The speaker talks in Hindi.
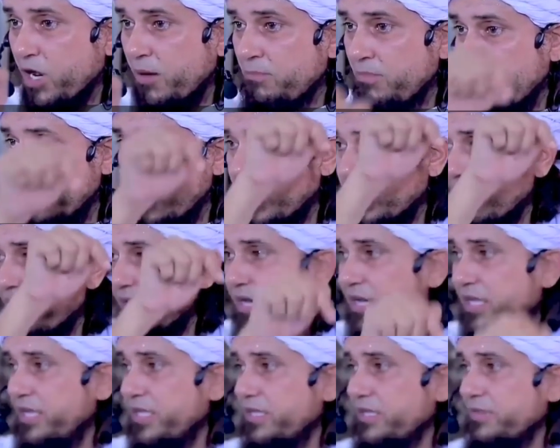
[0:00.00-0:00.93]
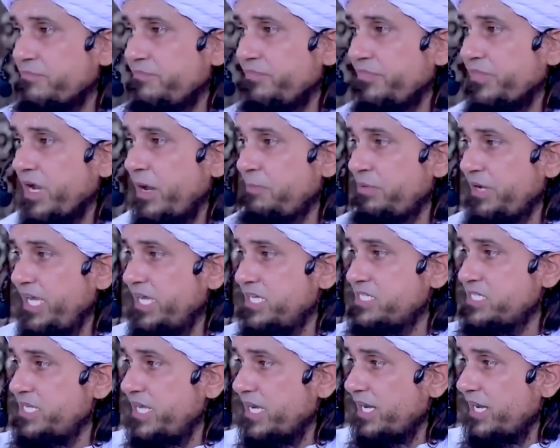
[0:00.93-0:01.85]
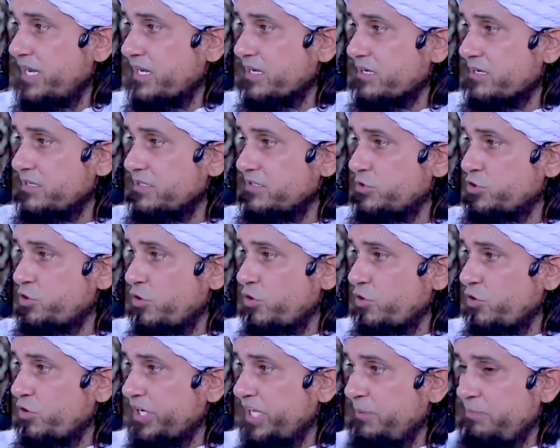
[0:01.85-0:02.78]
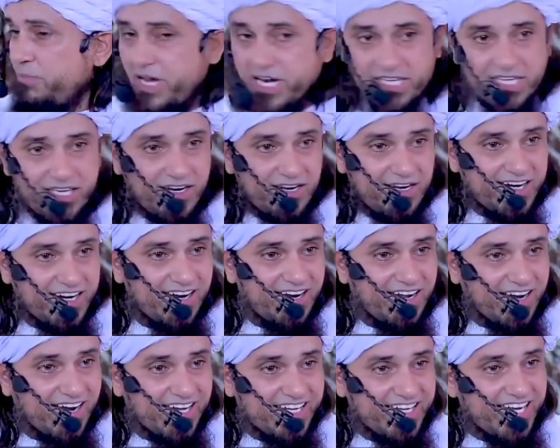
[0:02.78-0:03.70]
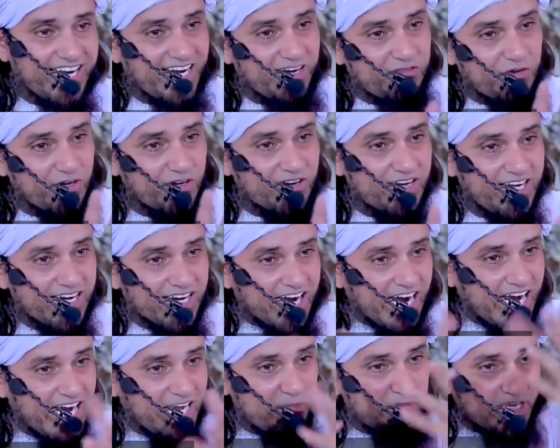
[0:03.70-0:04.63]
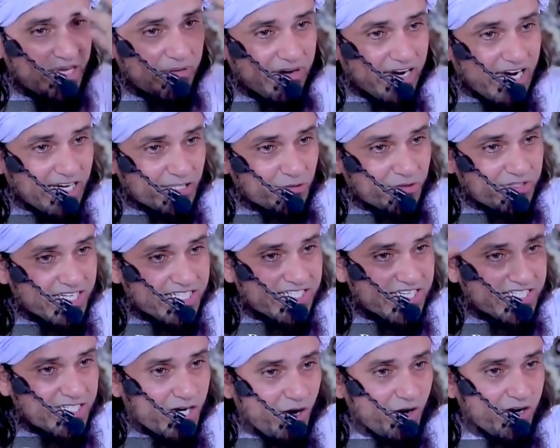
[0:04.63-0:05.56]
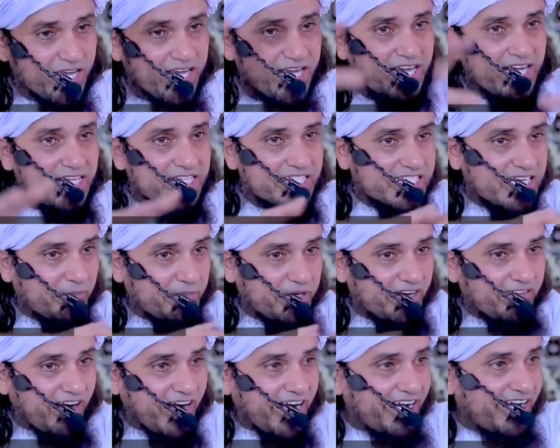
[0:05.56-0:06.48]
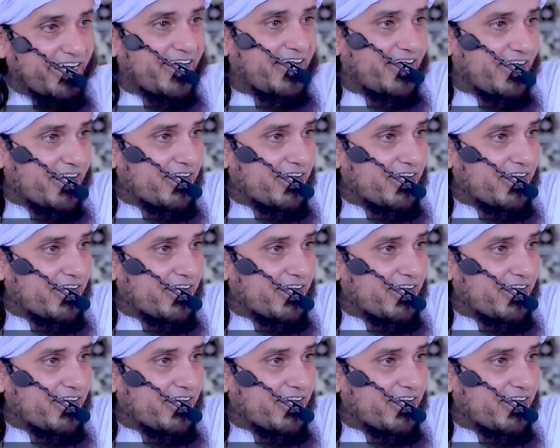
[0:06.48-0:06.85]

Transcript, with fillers: मुकम्मल ना कर ले अपने हिस्से का जो रोटी पानी अल्लाह ने लगाई है ना वो खाए पिए बगैर दुनिया से जाओगे ये सब डिवाइड